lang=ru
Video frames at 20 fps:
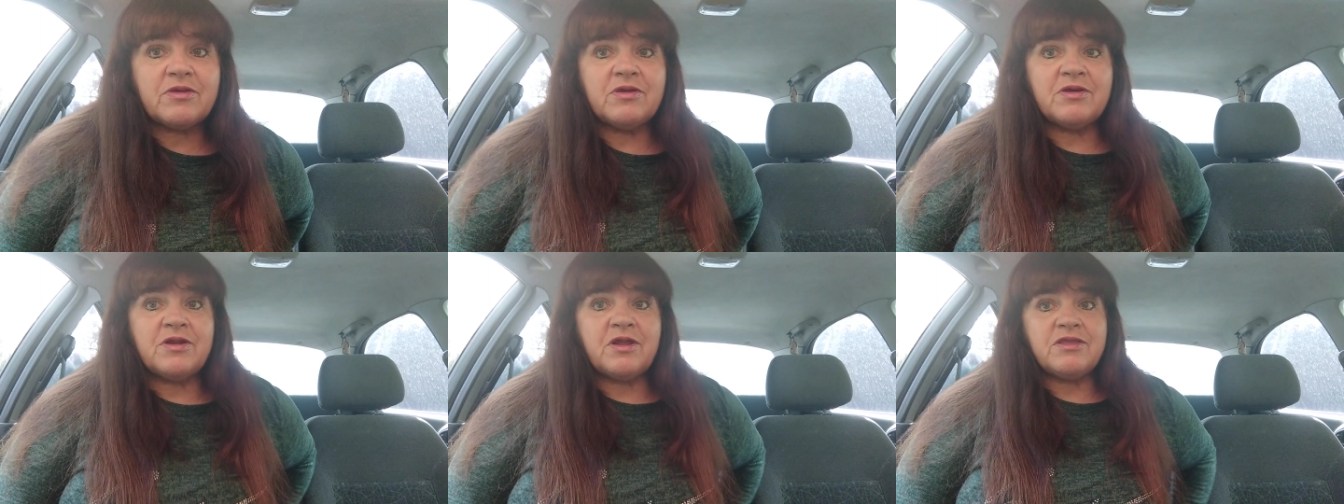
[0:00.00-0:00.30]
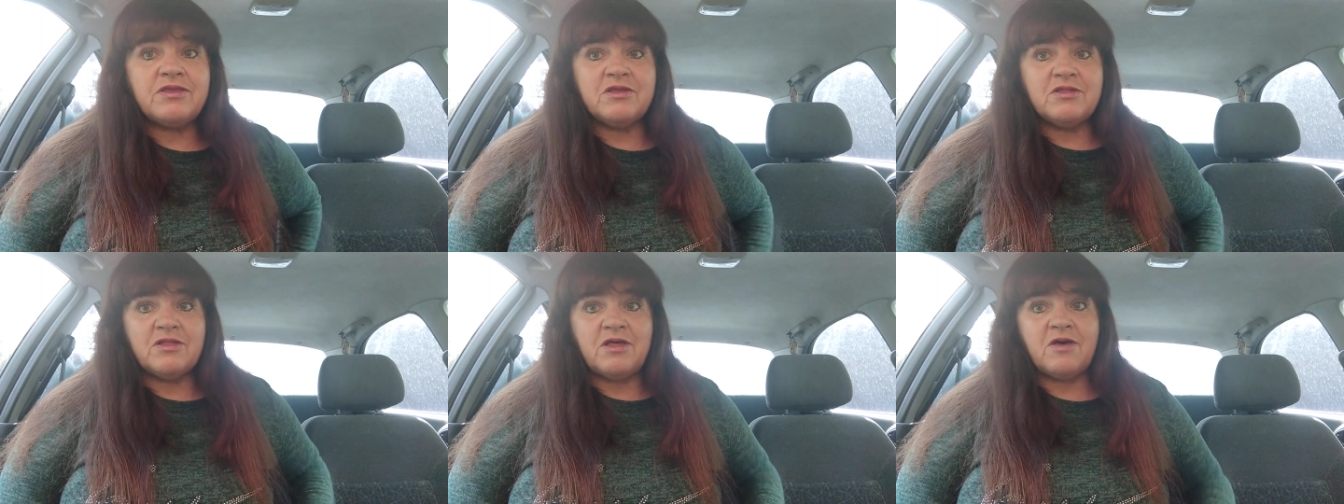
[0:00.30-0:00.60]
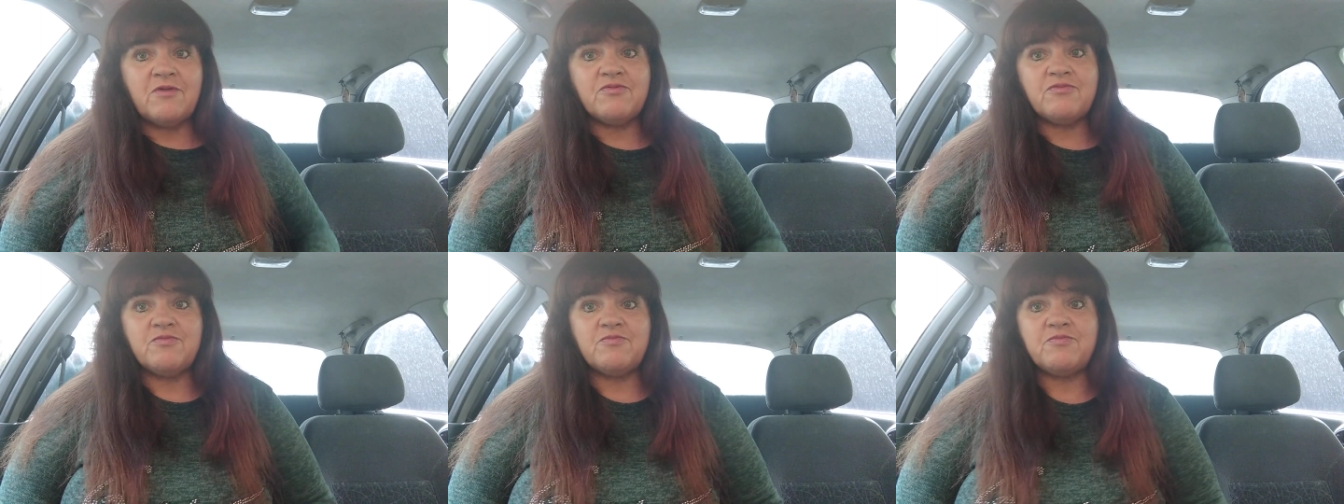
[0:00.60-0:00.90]

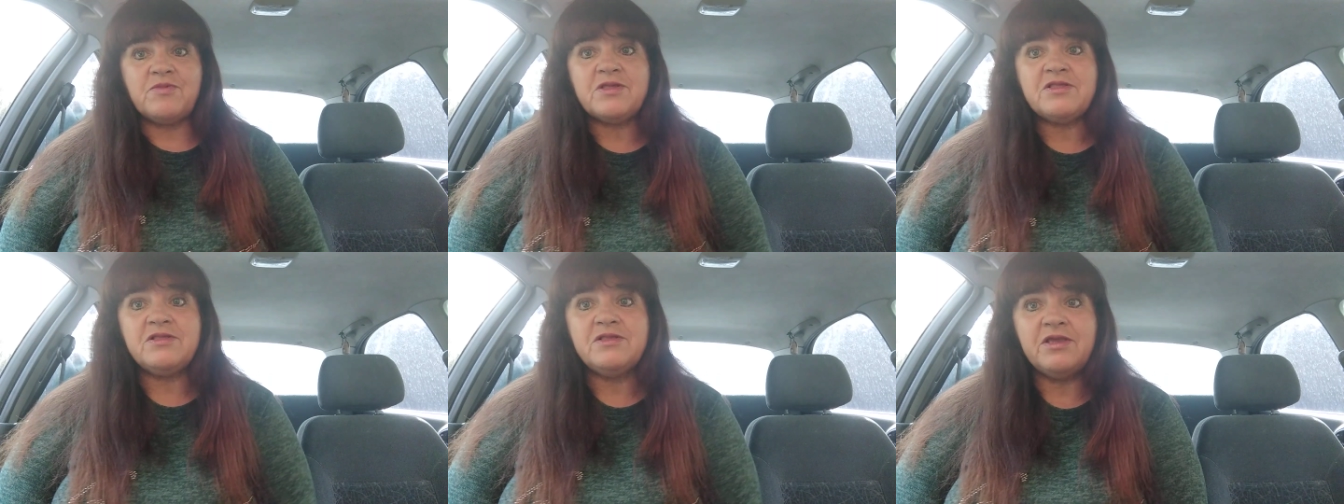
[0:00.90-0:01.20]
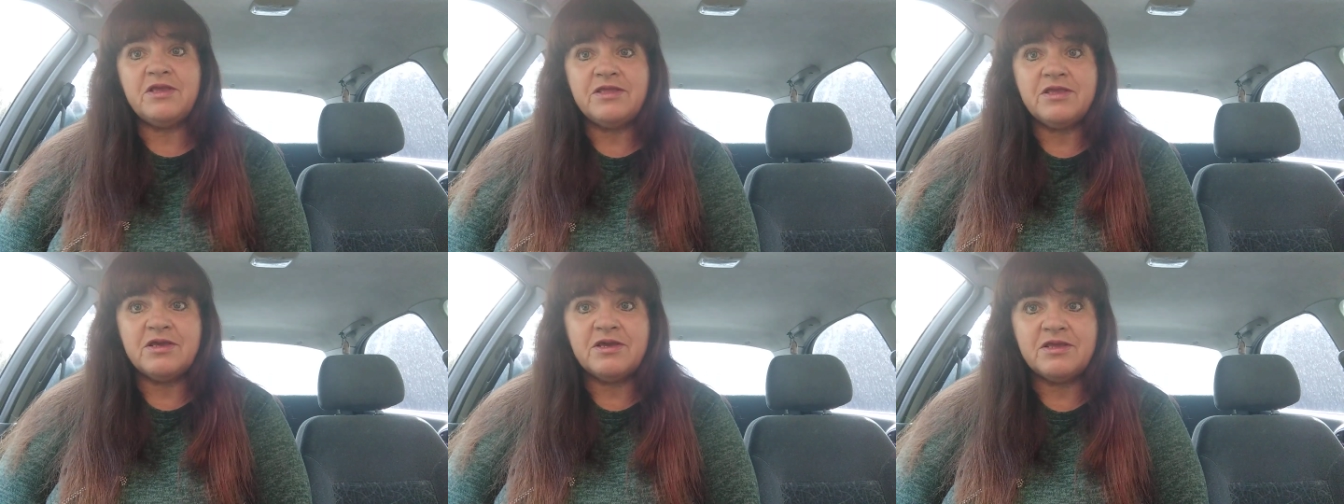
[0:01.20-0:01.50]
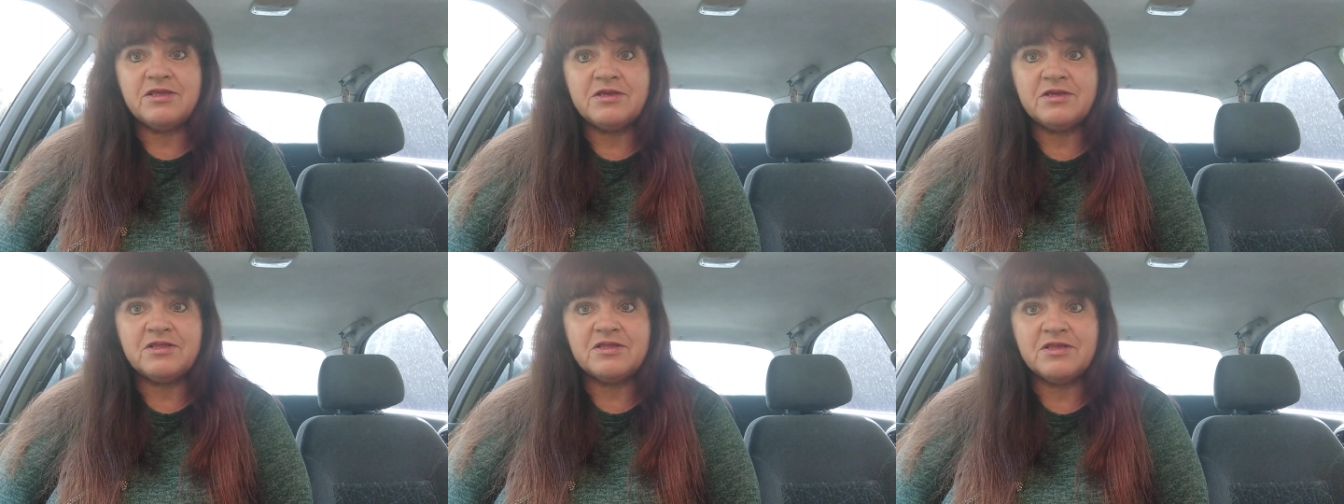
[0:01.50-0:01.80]
родила последних
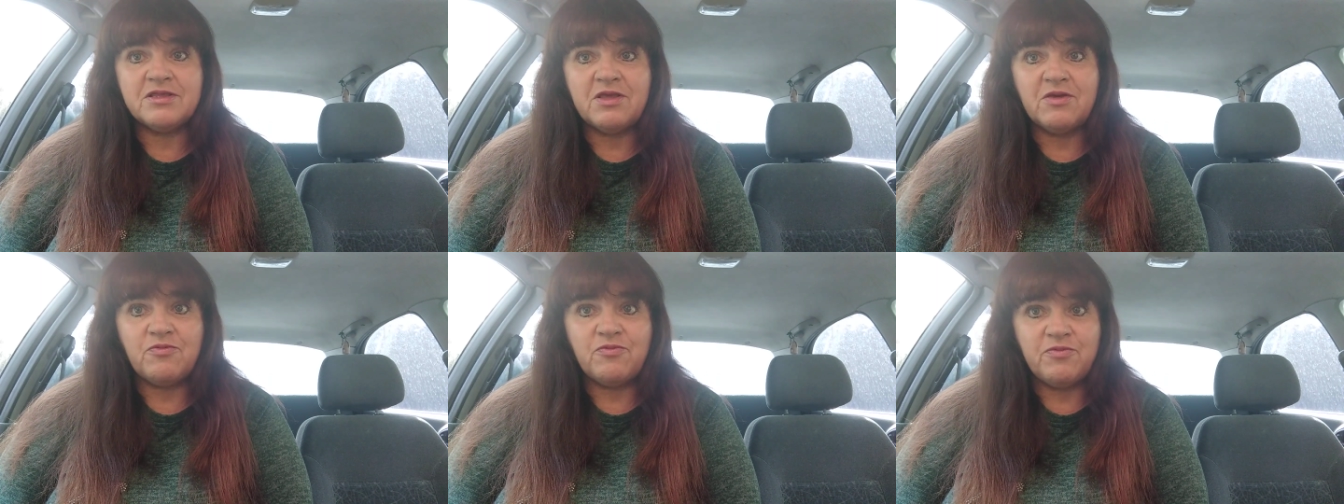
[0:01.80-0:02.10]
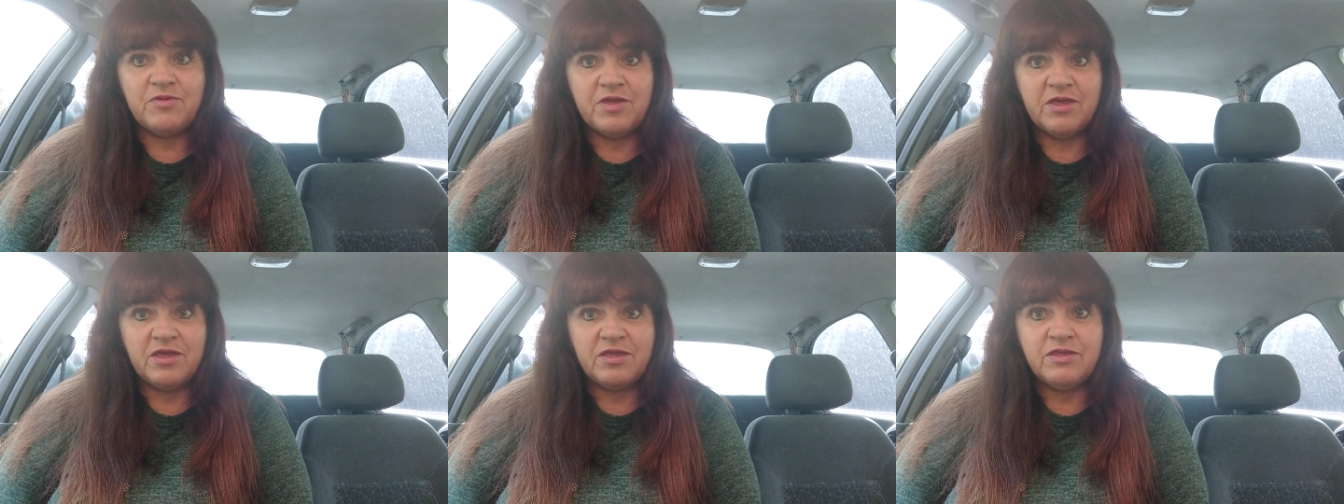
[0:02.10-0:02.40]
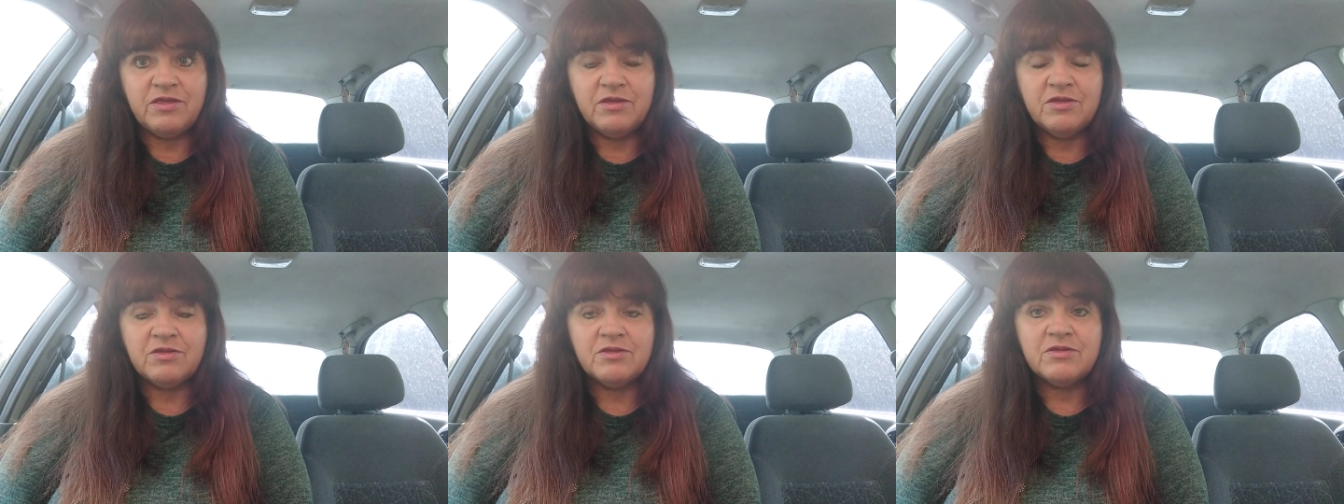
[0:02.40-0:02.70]
этих сыновей,